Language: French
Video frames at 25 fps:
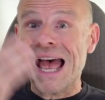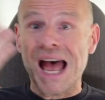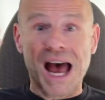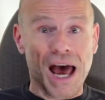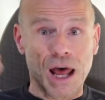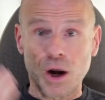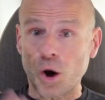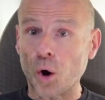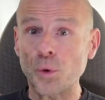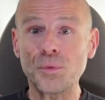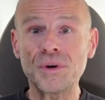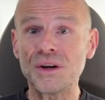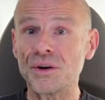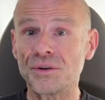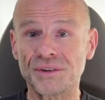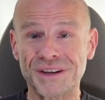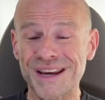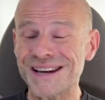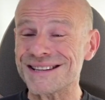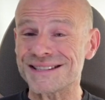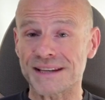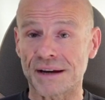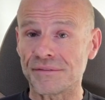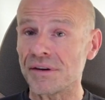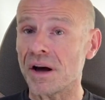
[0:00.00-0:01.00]
Alors oui, ok,
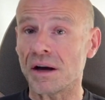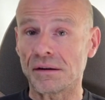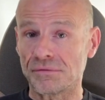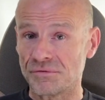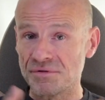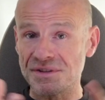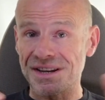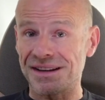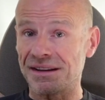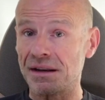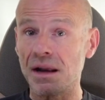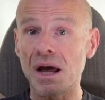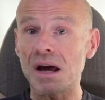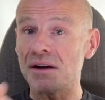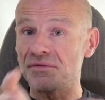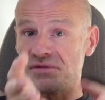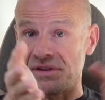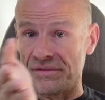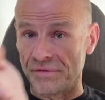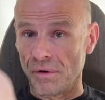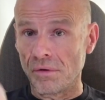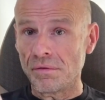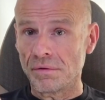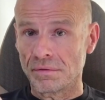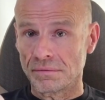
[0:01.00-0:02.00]
ça va, vous êtes là,
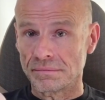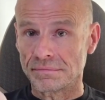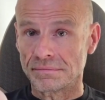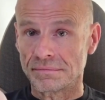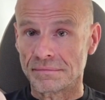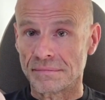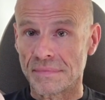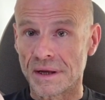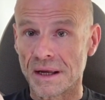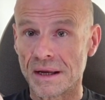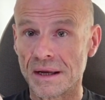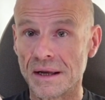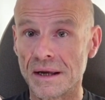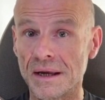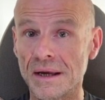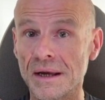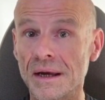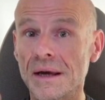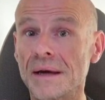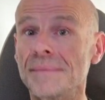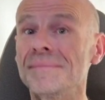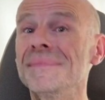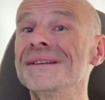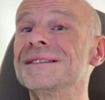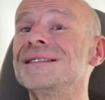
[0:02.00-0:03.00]
vivant.
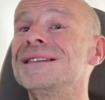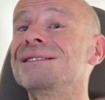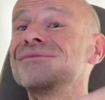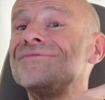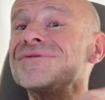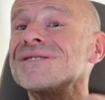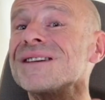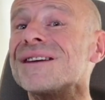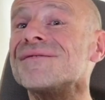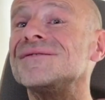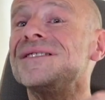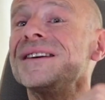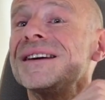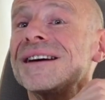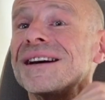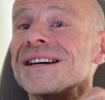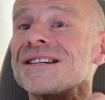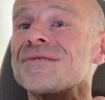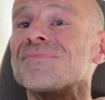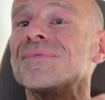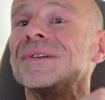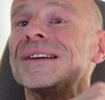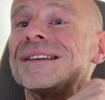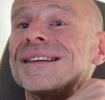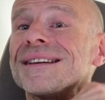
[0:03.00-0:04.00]
Mais si vous aviez
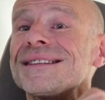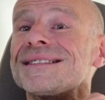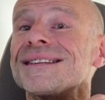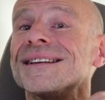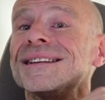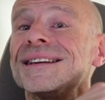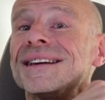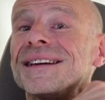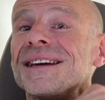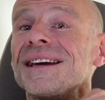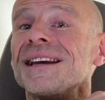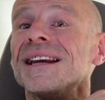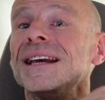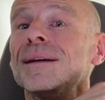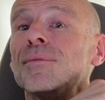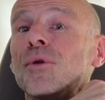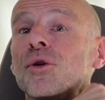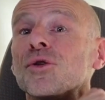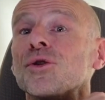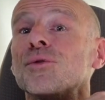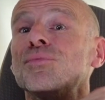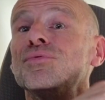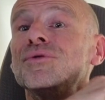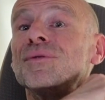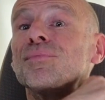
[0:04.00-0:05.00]
respecté cet équilibre
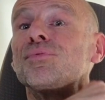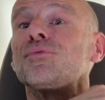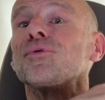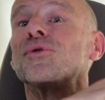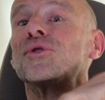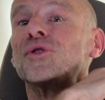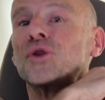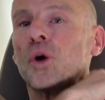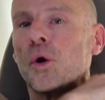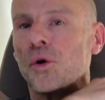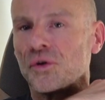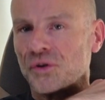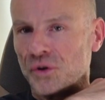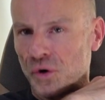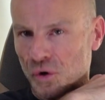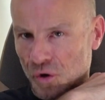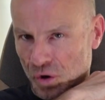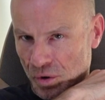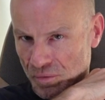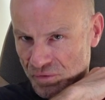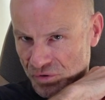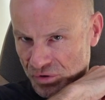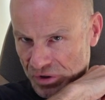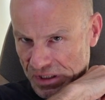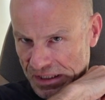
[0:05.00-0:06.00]
depuis plus de 30 ans,
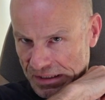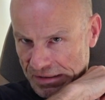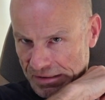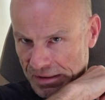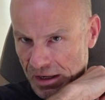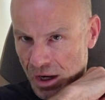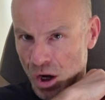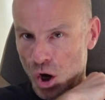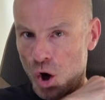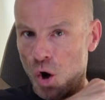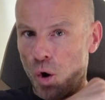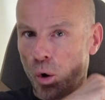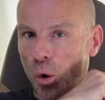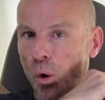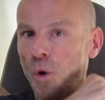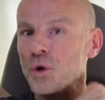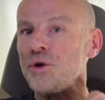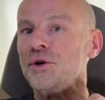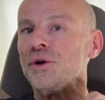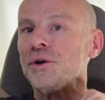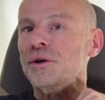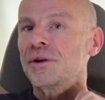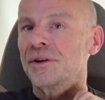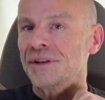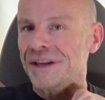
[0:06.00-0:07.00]
comme vous dites, au
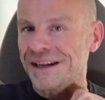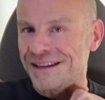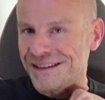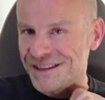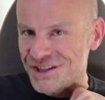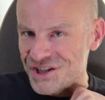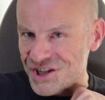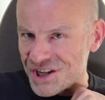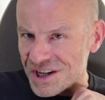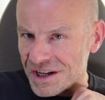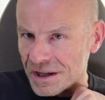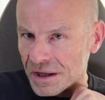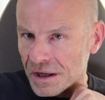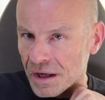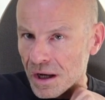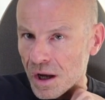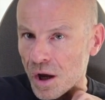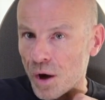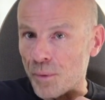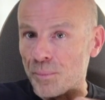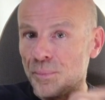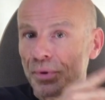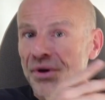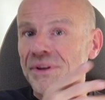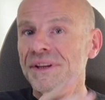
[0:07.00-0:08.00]
lieu de le négliger,
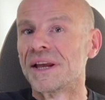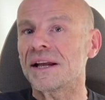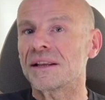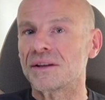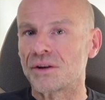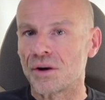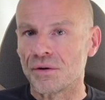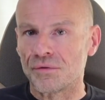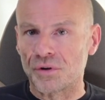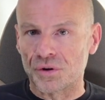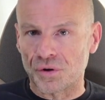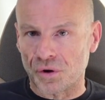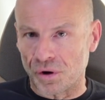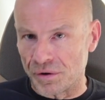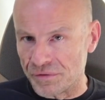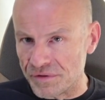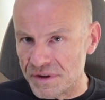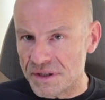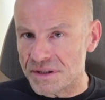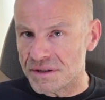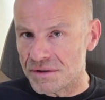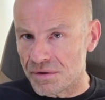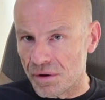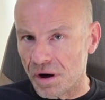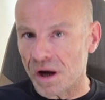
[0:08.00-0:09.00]
peut-être que votre
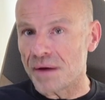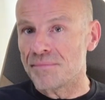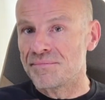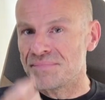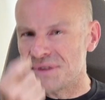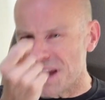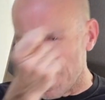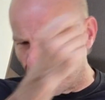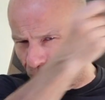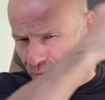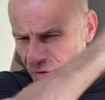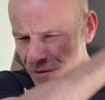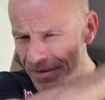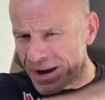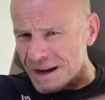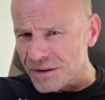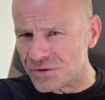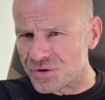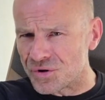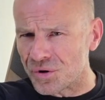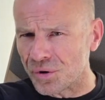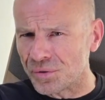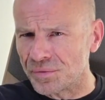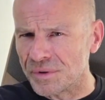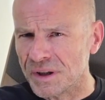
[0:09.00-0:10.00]
vie serait bien plus belle
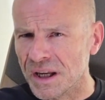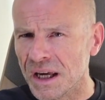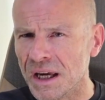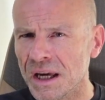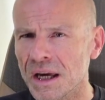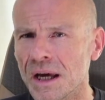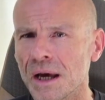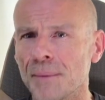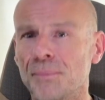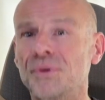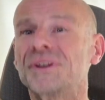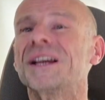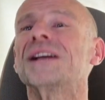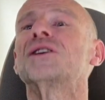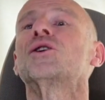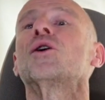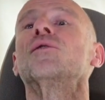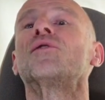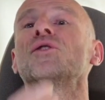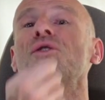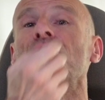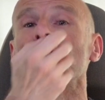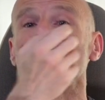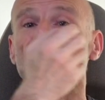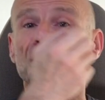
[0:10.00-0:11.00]
aujourd'hui, peut-être que
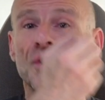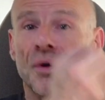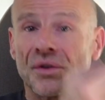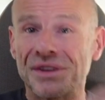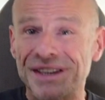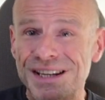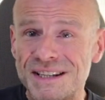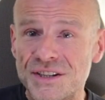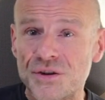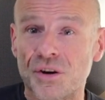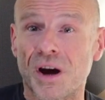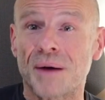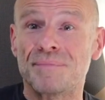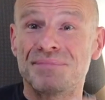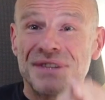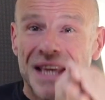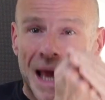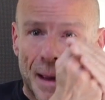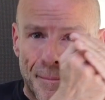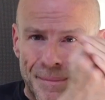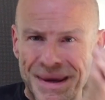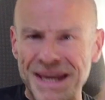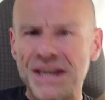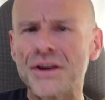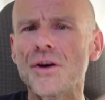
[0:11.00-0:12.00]
votre santé serait
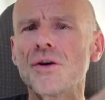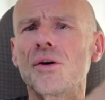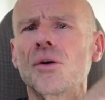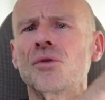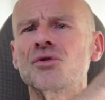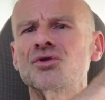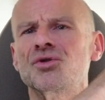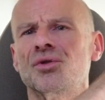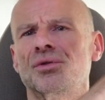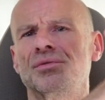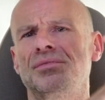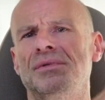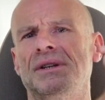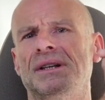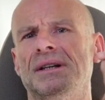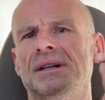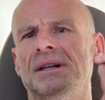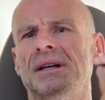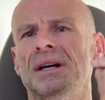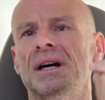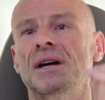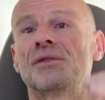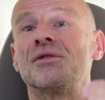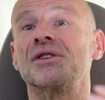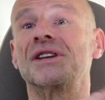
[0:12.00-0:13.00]
bien meilleure aujourd'hui,
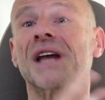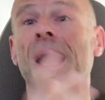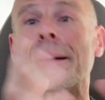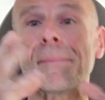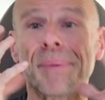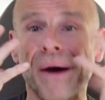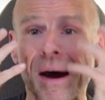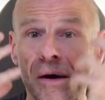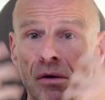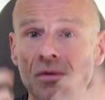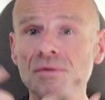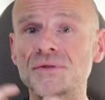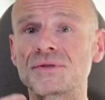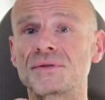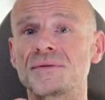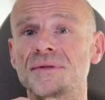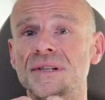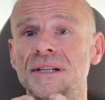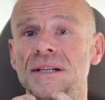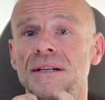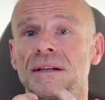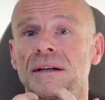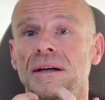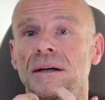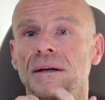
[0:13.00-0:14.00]
votre apparence
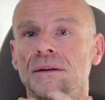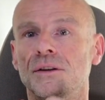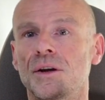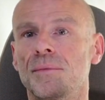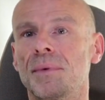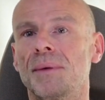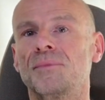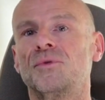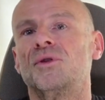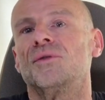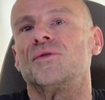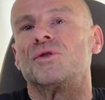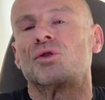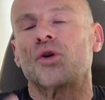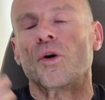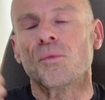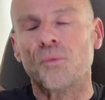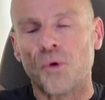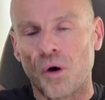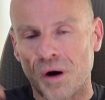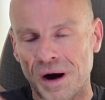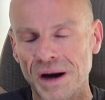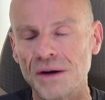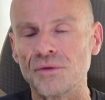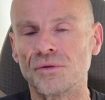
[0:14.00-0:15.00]
aussi, de même que votre
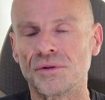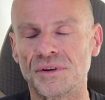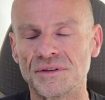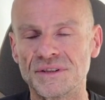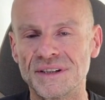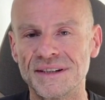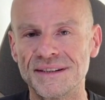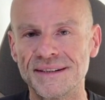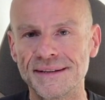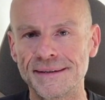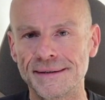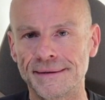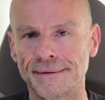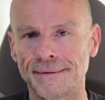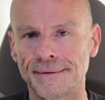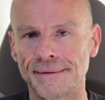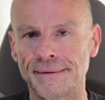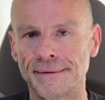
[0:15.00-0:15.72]
morale au quotidien.